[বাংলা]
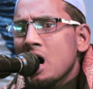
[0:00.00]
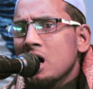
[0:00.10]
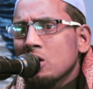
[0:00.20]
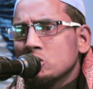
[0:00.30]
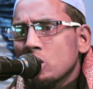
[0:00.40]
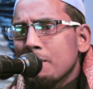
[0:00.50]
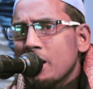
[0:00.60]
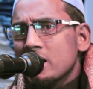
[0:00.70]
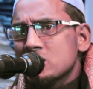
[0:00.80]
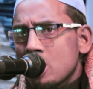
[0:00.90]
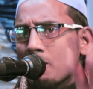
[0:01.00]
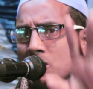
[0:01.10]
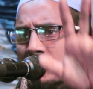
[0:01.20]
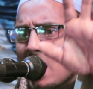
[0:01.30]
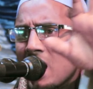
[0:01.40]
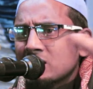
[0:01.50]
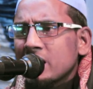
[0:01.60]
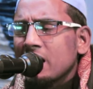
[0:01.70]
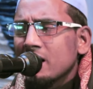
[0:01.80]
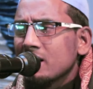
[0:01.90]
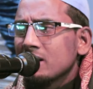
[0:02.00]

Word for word: আর জোরে বলেন সমস্যা আছে